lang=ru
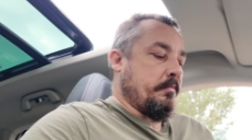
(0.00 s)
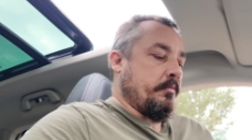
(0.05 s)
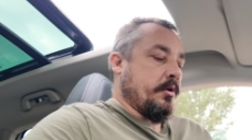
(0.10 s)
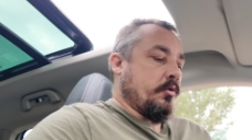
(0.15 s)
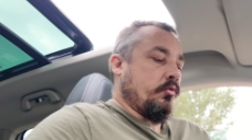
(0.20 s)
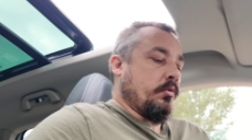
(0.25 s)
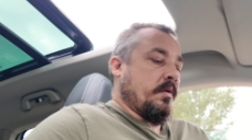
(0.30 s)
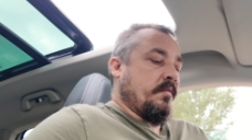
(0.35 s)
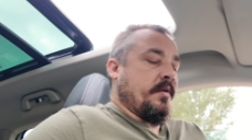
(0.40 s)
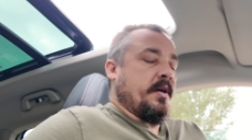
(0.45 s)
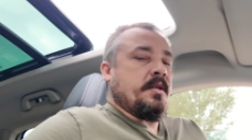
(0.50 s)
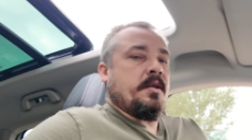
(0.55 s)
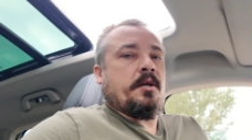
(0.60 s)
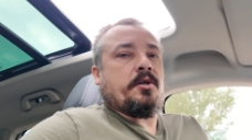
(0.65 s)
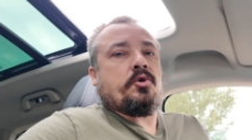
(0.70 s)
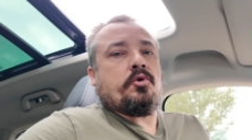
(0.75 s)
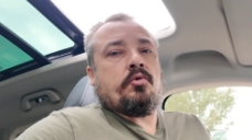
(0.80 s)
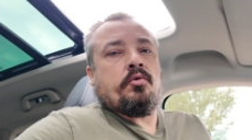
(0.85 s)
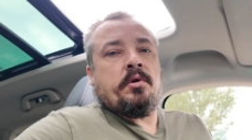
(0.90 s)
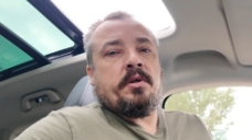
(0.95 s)
оборудования,
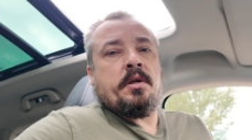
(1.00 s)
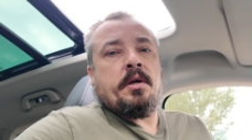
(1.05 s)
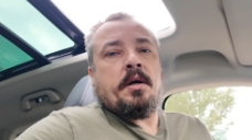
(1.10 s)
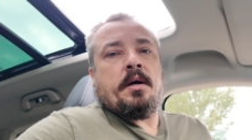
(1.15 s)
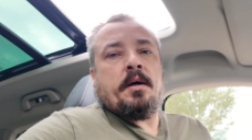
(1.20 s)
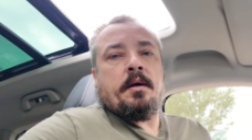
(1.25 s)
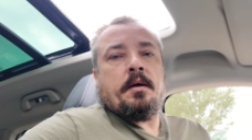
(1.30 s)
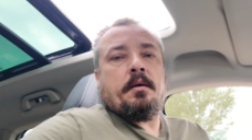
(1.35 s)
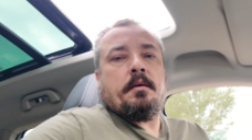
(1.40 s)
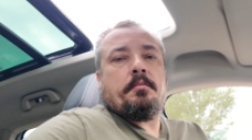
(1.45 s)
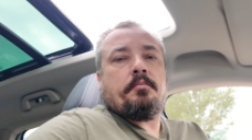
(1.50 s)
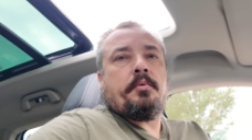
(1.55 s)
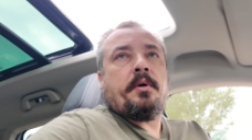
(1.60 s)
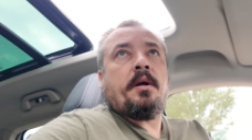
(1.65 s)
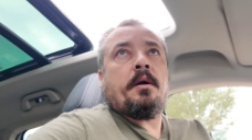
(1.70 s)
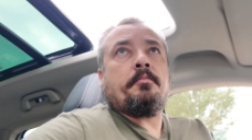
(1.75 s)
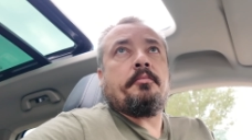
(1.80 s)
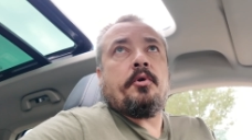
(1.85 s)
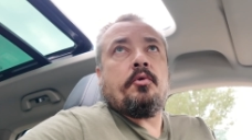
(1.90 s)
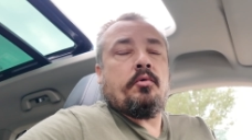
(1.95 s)
что я
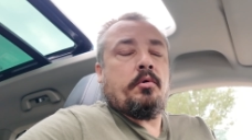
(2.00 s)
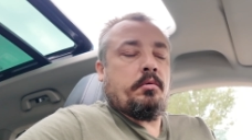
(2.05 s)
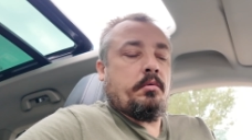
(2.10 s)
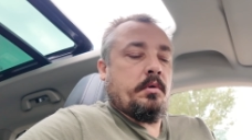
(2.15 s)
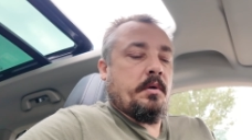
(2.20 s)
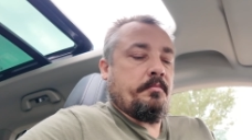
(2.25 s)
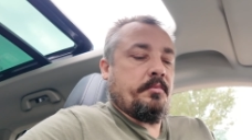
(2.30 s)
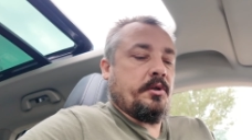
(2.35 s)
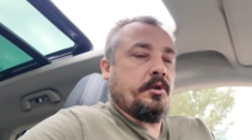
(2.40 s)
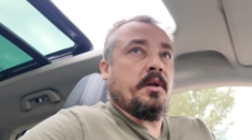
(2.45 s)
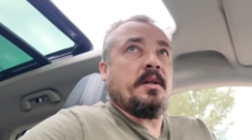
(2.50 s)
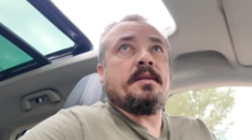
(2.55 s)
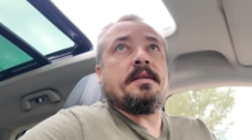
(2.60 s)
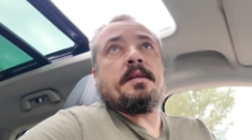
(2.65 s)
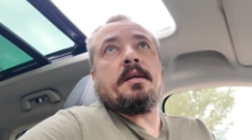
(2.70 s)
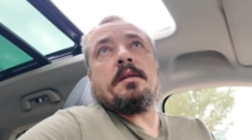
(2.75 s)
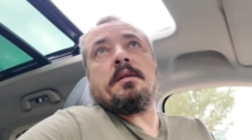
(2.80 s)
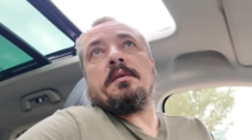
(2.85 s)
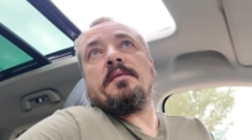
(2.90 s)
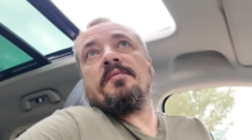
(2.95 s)
приобрел, обещал
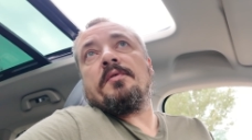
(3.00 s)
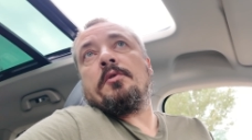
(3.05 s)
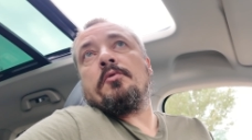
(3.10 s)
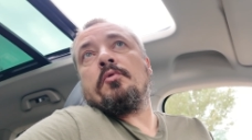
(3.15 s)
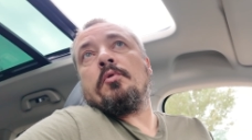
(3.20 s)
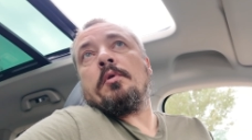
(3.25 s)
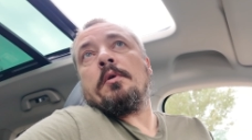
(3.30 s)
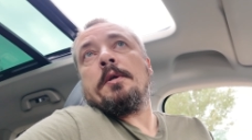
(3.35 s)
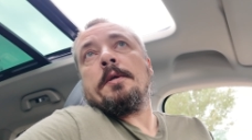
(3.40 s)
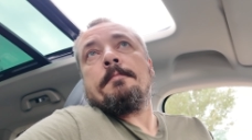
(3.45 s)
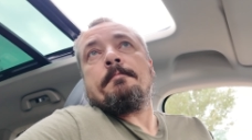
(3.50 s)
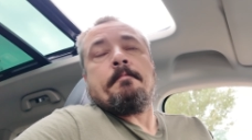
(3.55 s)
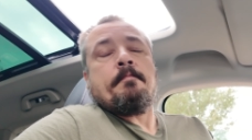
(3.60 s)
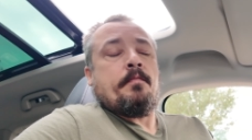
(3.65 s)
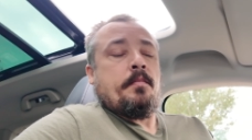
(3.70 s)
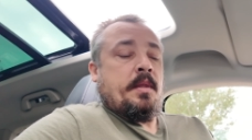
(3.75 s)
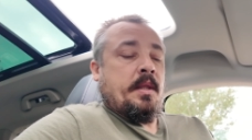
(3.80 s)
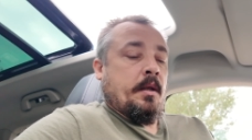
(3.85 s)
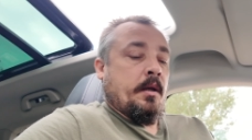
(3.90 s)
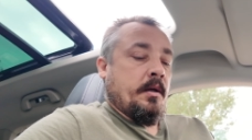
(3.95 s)
сделать видео,
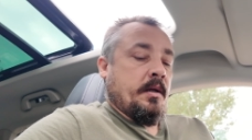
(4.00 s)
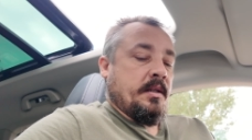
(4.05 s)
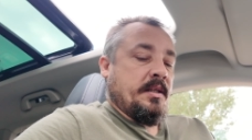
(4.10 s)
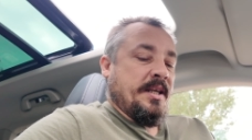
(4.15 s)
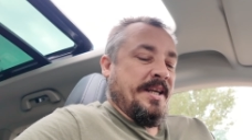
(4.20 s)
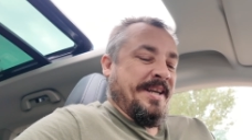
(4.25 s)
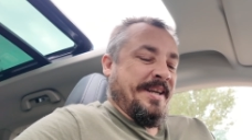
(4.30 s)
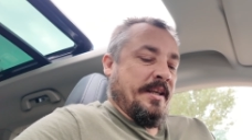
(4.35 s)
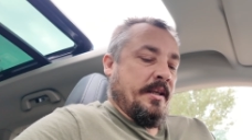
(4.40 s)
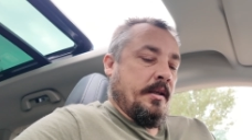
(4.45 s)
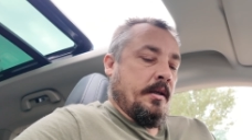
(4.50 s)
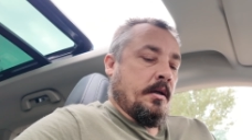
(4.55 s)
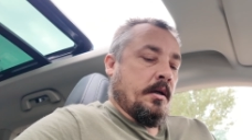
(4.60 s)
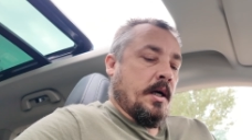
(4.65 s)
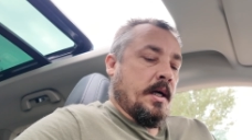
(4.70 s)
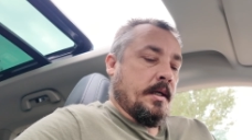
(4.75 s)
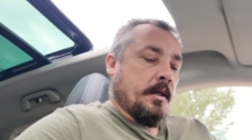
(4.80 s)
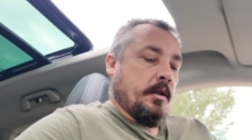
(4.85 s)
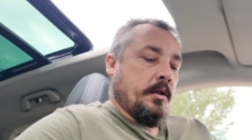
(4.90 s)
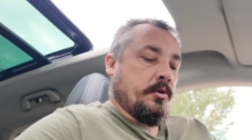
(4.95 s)
где и
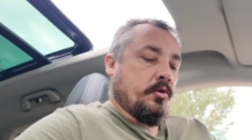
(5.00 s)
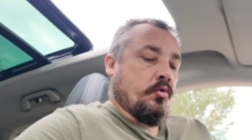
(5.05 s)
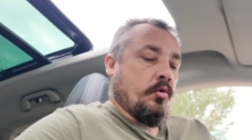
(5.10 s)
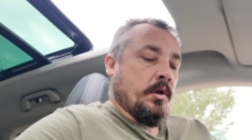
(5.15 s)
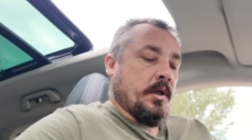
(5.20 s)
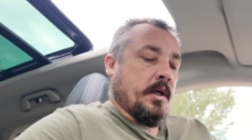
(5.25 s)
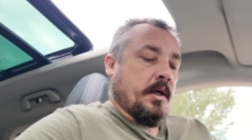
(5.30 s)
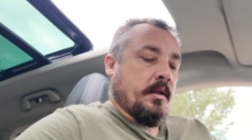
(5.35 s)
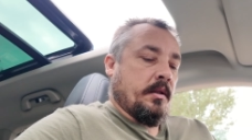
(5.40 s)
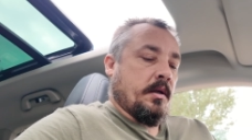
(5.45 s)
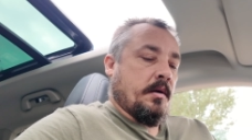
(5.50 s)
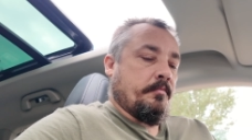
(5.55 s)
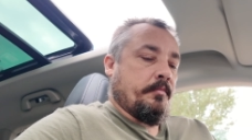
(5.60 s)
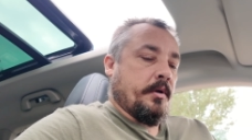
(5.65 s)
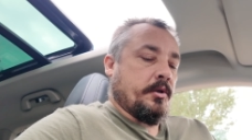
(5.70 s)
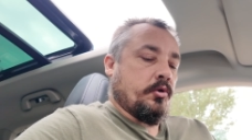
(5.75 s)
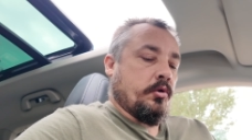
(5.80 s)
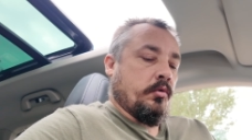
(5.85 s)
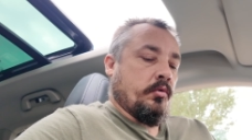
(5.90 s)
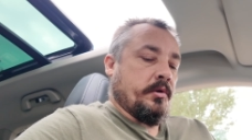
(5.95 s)
как, и сколько это
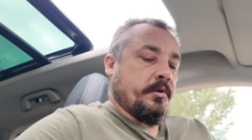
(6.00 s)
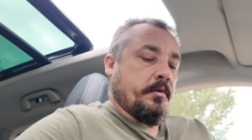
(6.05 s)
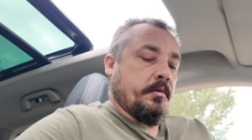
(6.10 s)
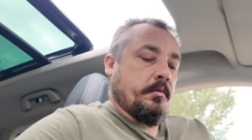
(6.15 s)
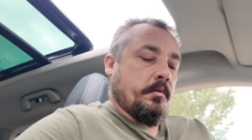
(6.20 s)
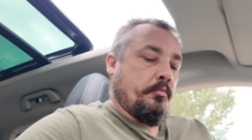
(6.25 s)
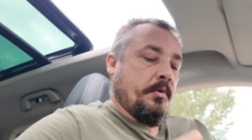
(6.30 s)
обошлось.